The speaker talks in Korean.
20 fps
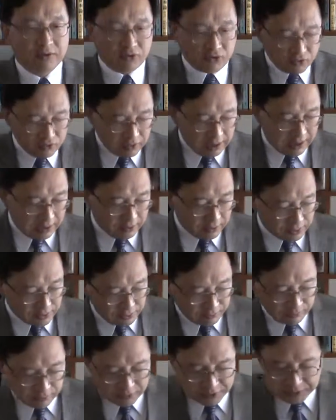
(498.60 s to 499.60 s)
중요한
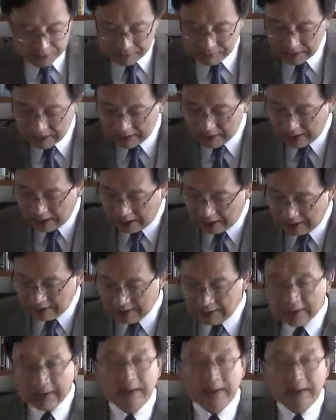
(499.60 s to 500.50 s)
것은 무엇입니까?